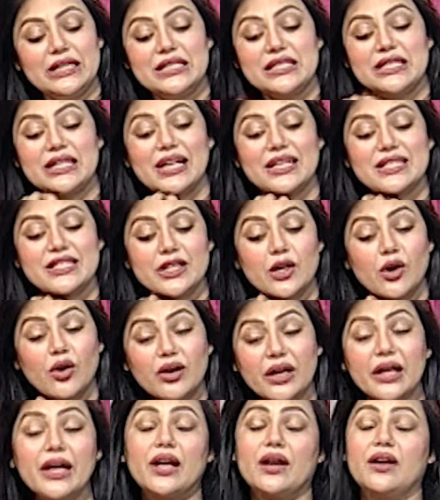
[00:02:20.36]
ইচ্ছা আছে
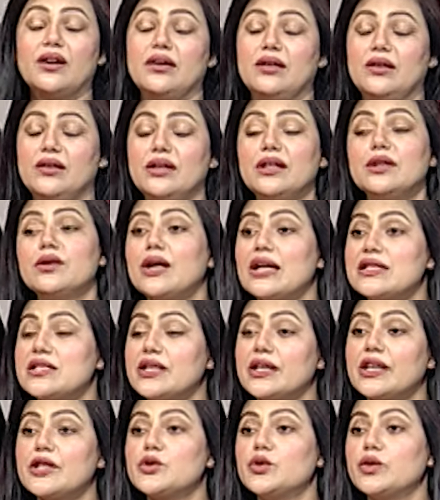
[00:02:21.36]
অনেক কিন্তু কাজটা
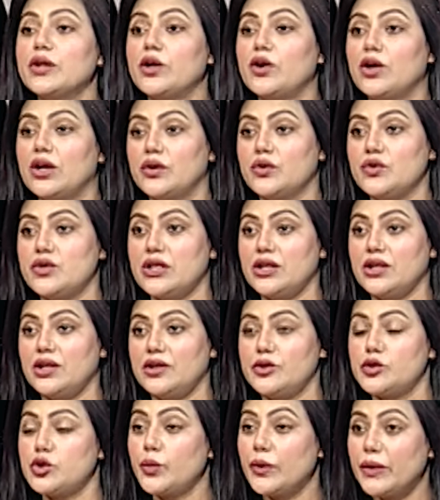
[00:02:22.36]
কিছুতেই করা হচ্ছে না
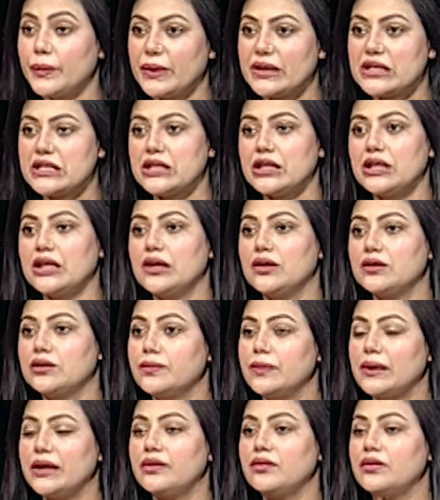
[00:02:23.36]
সময় পাচ্ছি না
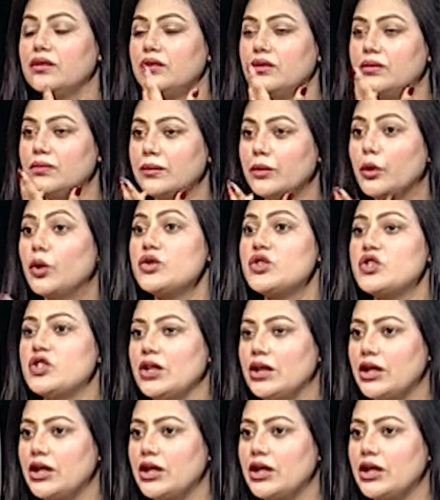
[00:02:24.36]
অথবা ইউনো হচ্ছে